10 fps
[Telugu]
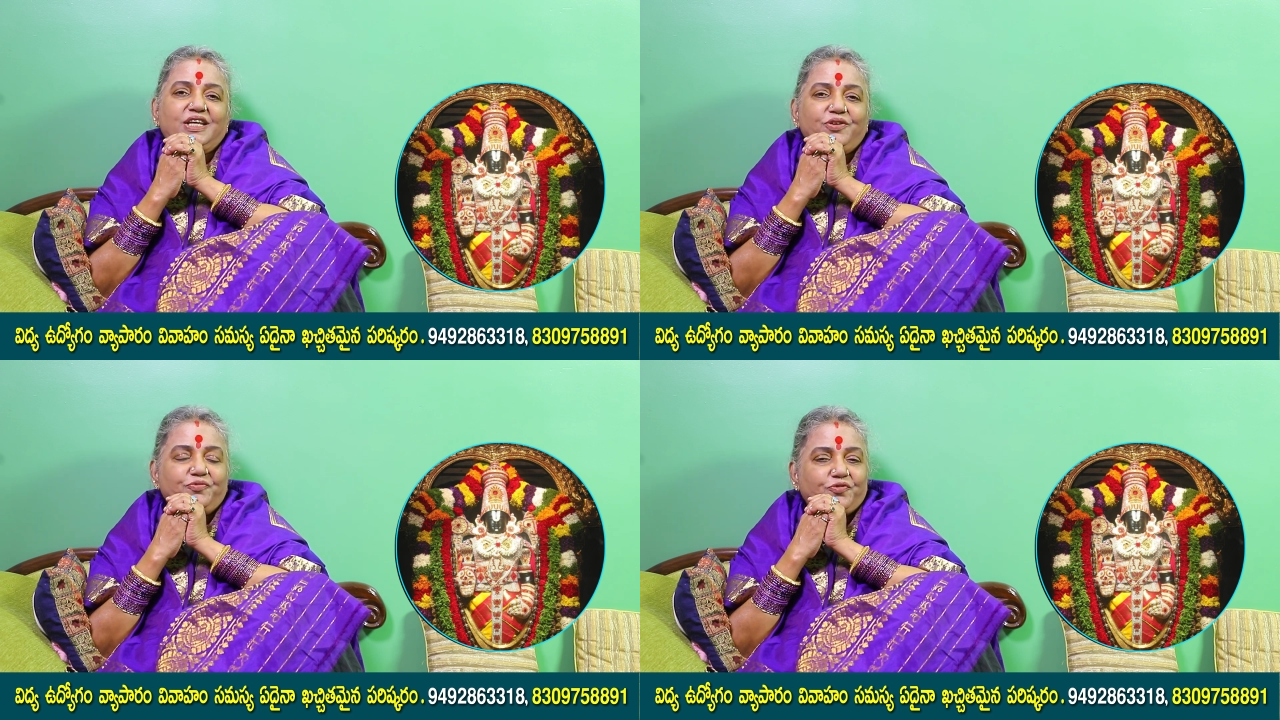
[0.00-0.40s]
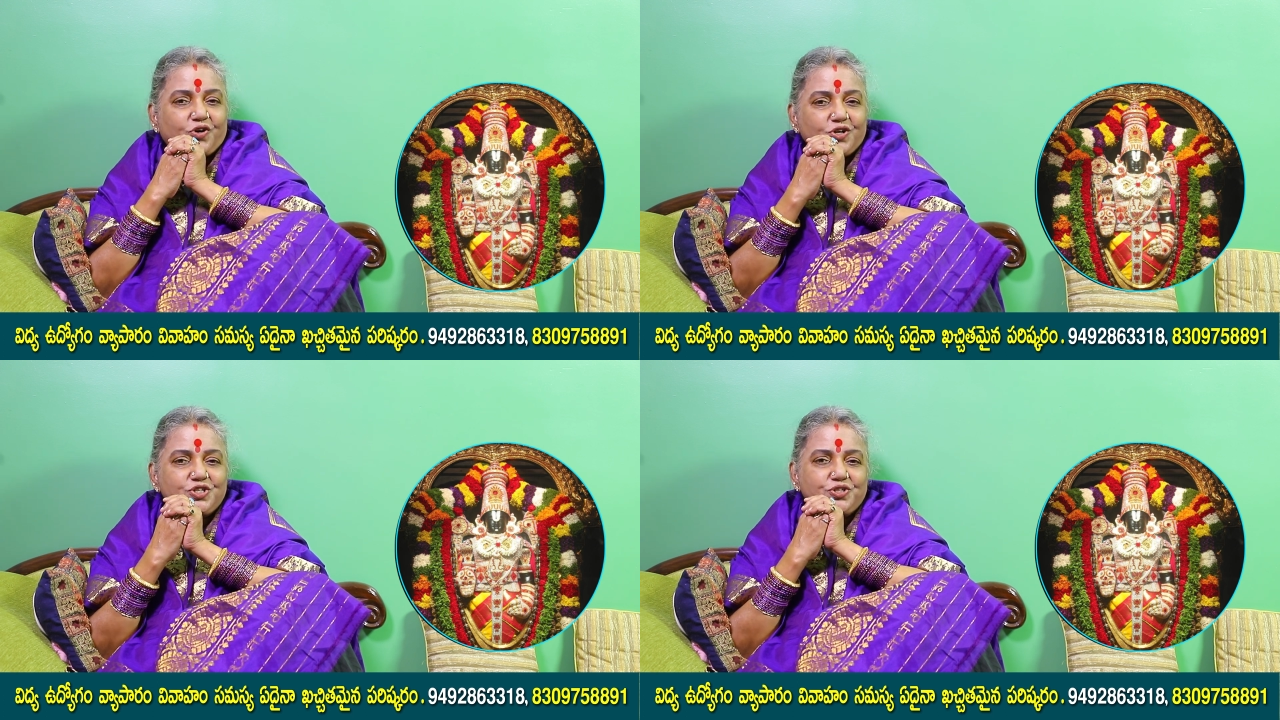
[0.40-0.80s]
ఈ
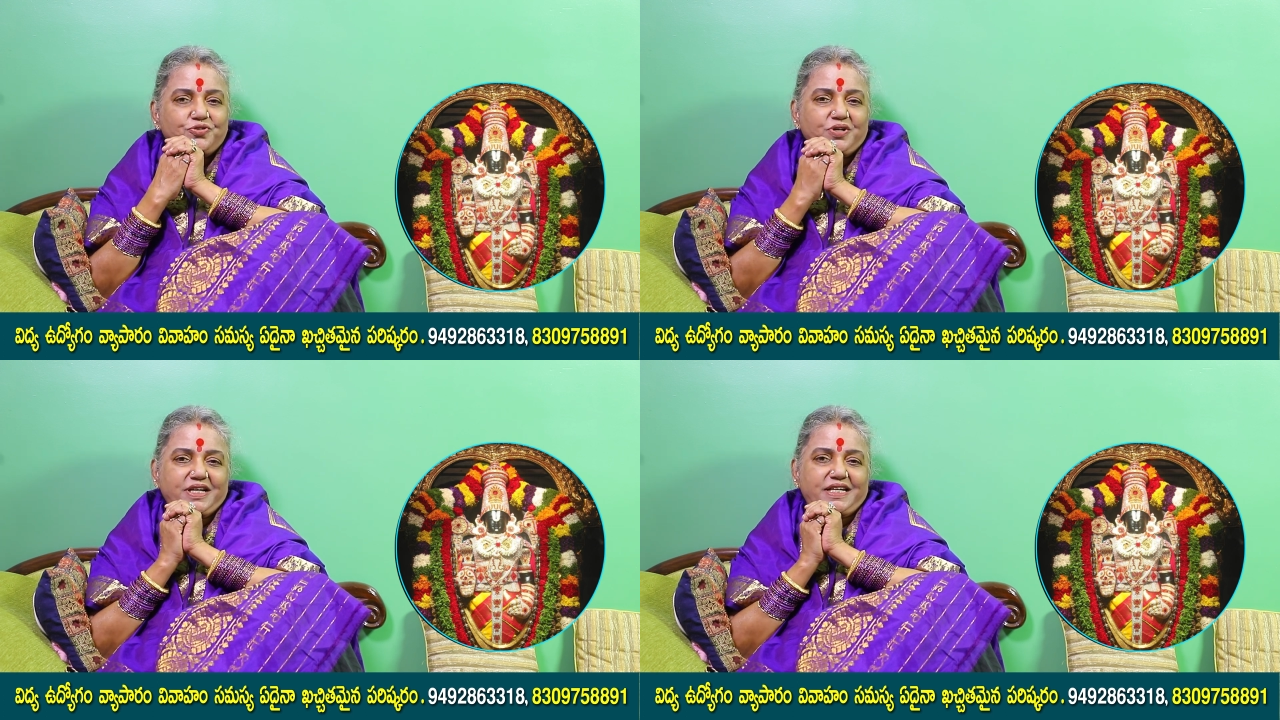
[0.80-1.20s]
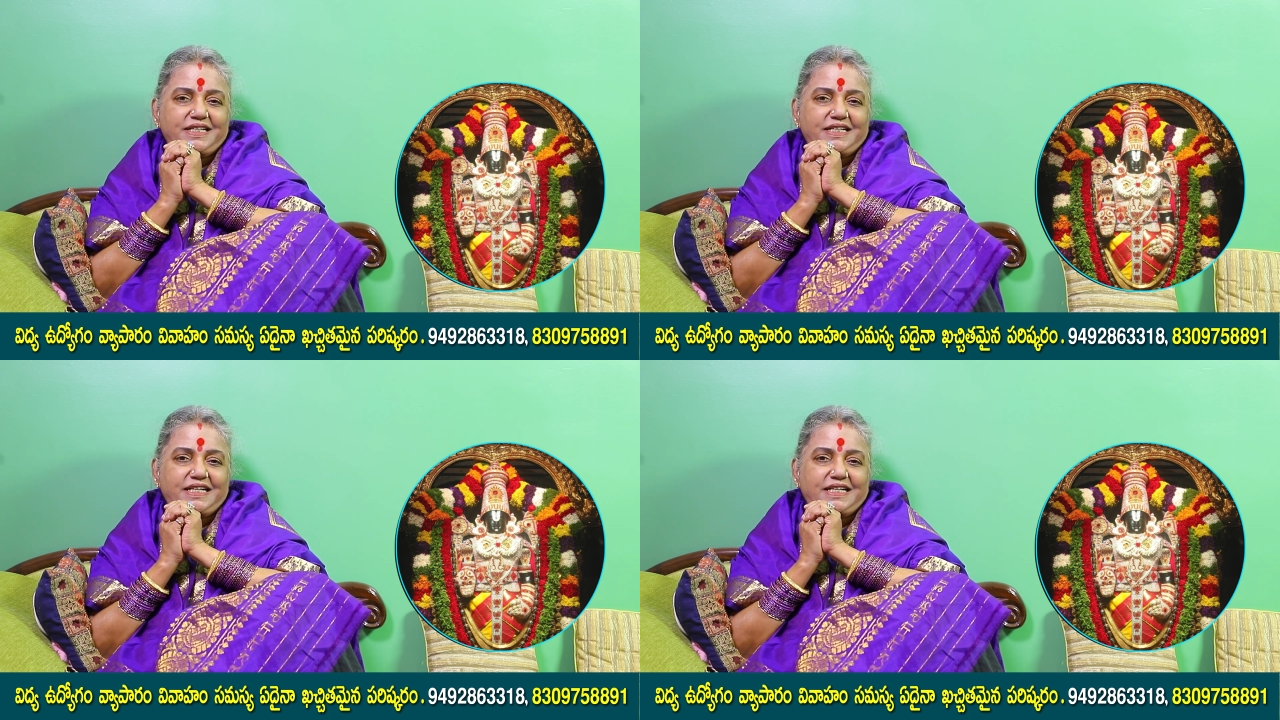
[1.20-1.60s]
వాచ్ కూడా
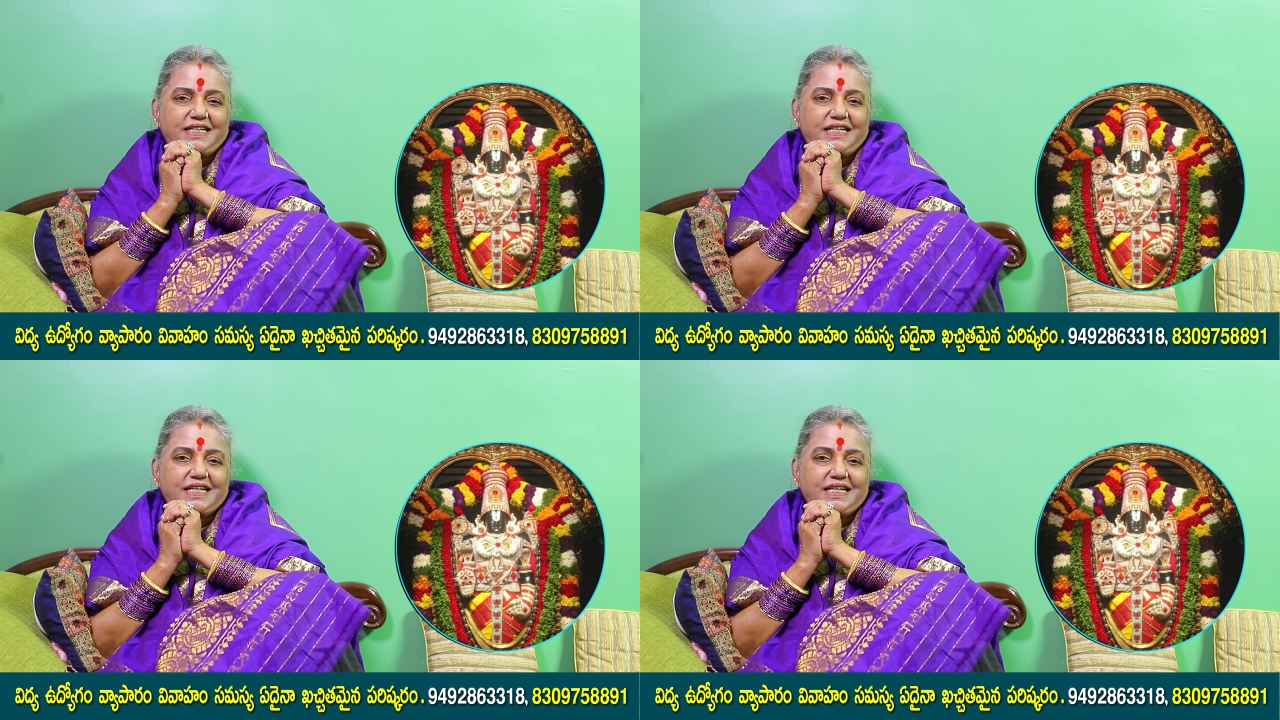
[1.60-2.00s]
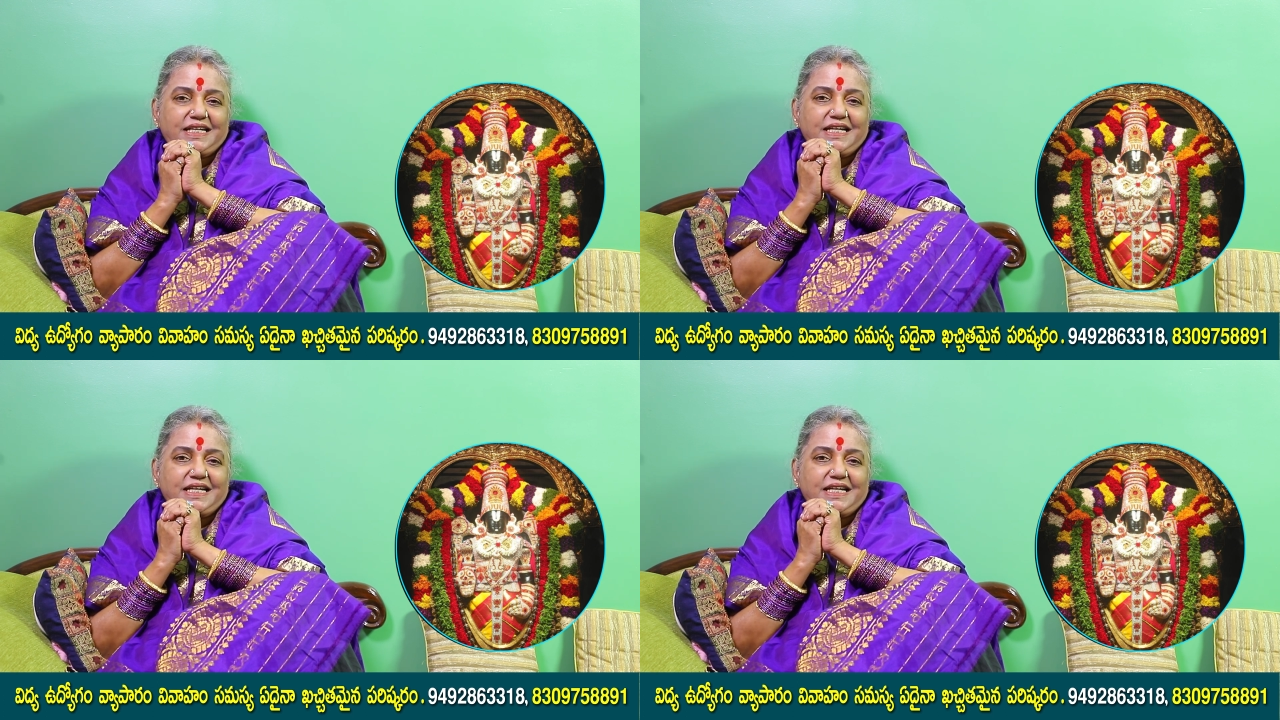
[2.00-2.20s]
ఏంటి అంటే